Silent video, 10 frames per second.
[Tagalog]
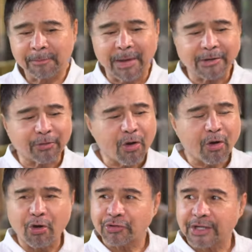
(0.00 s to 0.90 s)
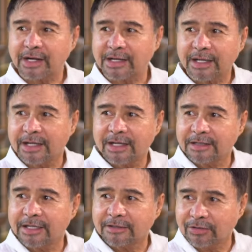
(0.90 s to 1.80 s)
Paano kung contrary
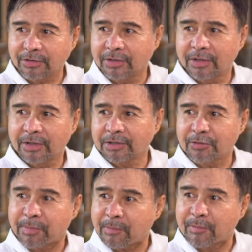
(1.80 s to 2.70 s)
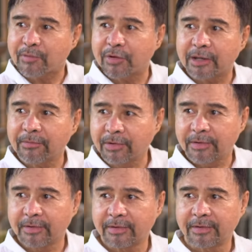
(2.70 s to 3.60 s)
dito yung pamumuhay mo?
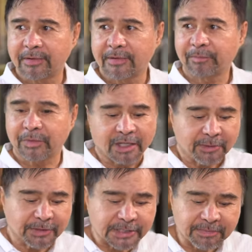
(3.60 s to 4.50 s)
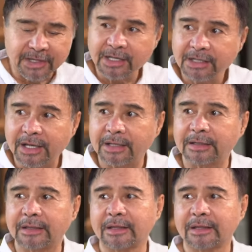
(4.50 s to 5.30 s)
Ibig sabihin yan,